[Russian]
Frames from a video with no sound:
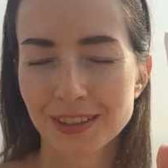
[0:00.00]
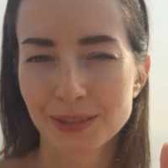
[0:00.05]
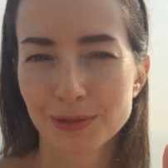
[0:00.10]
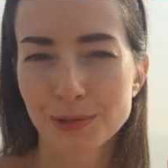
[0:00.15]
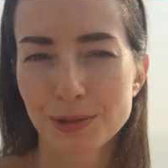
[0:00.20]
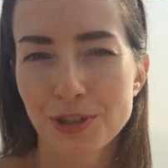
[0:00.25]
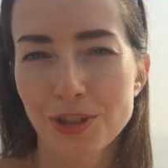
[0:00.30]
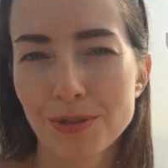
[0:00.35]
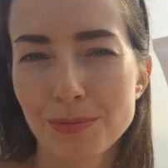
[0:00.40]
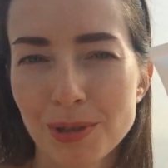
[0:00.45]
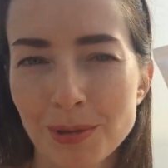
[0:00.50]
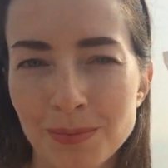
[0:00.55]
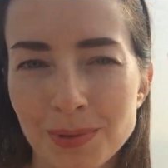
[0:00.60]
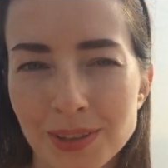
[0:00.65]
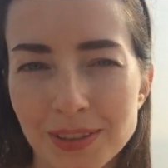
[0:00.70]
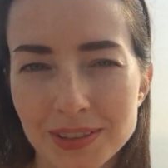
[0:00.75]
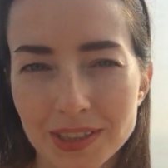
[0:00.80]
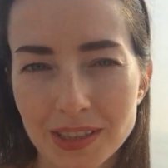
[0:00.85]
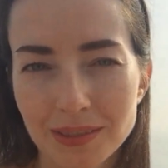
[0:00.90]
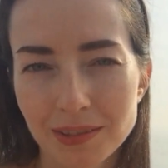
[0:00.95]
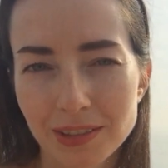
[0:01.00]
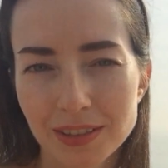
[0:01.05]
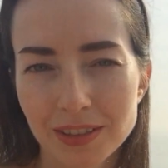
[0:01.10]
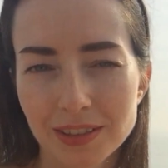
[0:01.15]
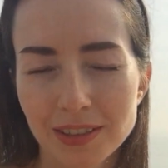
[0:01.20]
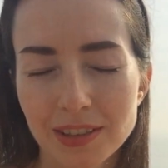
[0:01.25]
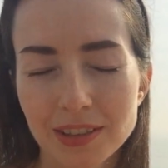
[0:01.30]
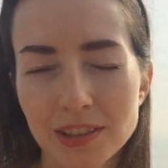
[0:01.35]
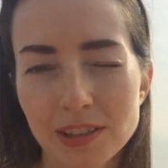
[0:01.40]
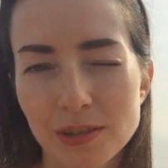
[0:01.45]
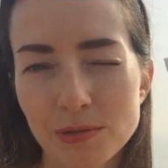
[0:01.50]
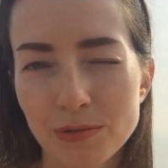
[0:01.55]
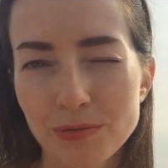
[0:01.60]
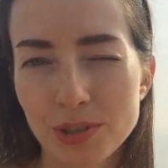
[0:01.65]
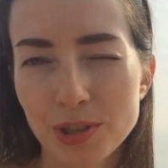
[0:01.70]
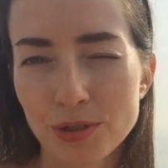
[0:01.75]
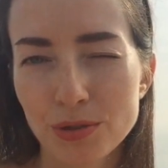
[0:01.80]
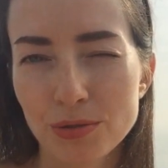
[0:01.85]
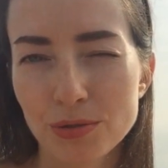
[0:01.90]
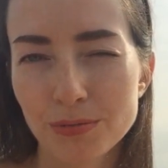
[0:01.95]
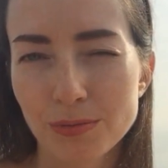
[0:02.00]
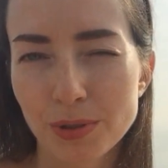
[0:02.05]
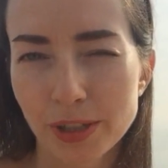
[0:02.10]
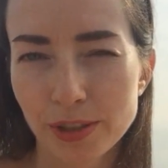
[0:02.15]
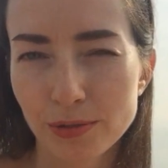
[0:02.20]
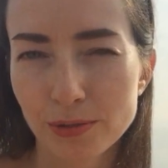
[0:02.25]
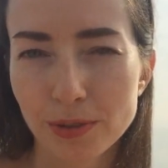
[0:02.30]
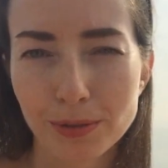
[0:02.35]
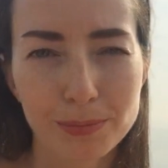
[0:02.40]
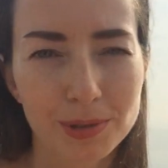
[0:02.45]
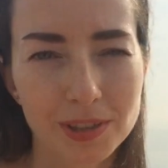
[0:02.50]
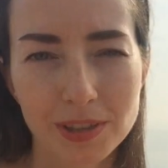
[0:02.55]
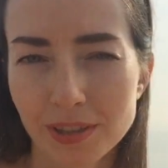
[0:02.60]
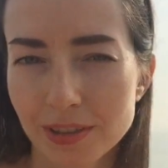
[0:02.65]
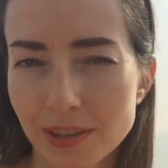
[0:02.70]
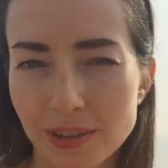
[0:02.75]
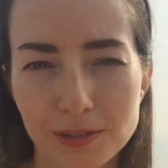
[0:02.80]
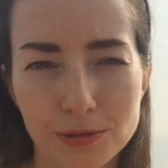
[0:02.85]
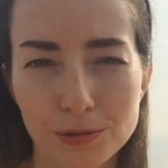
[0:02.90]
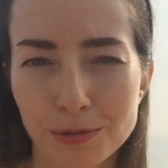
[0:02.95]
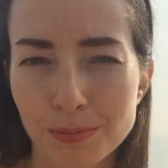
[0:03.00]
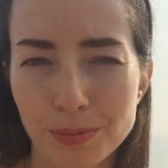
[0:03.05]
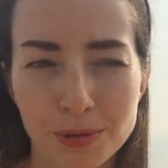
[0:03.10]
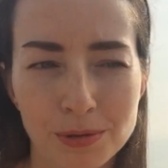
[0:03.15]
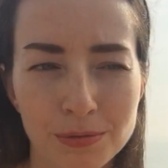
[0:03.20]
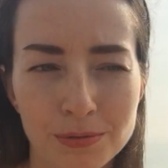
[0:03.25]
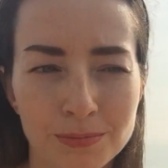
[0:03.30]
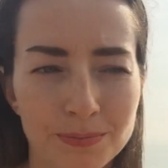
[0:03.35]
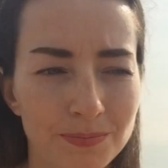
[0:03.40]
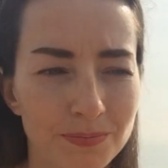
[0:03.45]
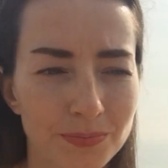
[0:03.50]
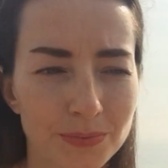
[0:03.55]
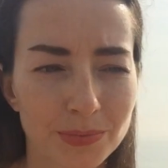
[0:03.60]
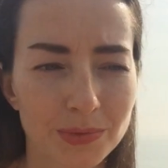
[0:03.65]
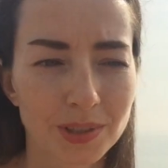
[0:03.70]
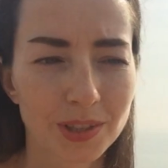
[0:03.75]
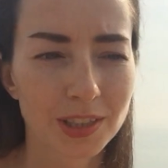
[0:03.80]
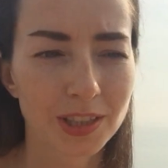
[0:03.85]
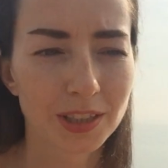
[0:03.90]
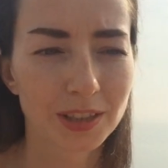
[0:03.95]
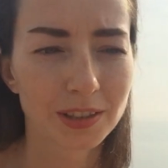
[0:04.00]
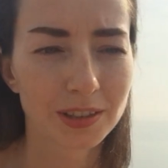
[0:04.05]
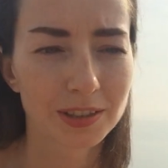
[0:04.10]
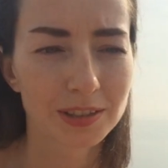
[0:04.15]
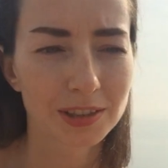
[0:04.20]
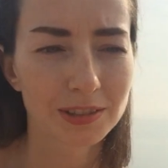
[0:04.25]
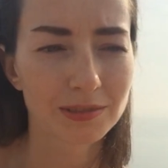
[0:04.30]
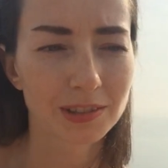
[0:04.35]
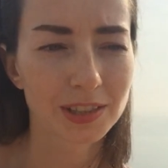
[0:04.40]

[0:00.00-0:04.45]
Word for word: Очень мне понравился, если увижу, найду, обязательно куплю. Делает с